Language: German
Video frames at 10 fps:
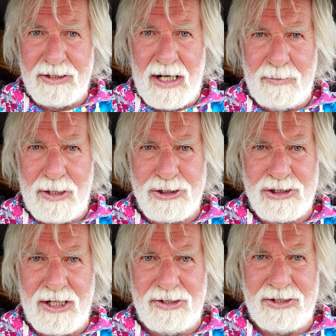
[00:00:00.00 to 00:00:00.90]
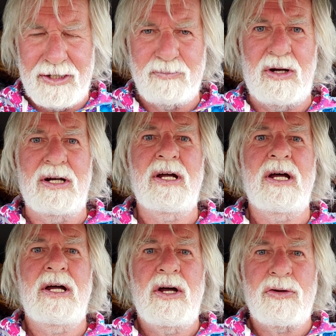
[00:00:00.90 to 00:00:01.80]
Dabei stelle ich dann mal
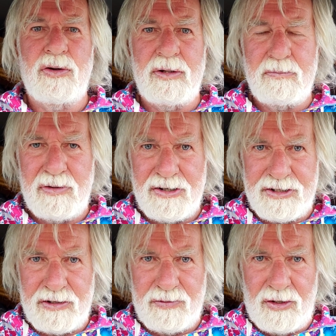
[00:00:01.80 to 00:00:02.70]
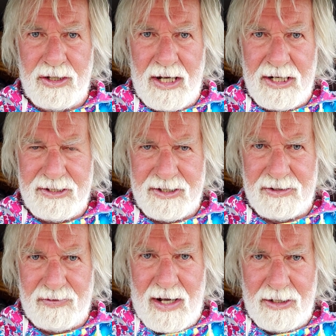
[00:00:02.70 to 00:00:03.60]
so eben fest, dass vorne rechts
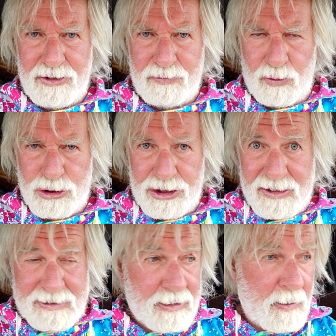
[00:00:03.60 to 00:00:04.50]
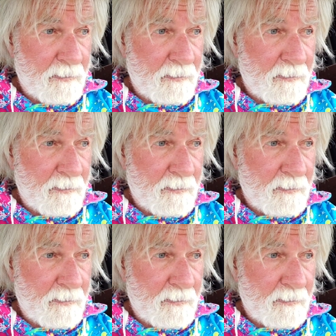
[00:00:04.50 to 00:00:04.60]
das Fahrlicht futsch ist.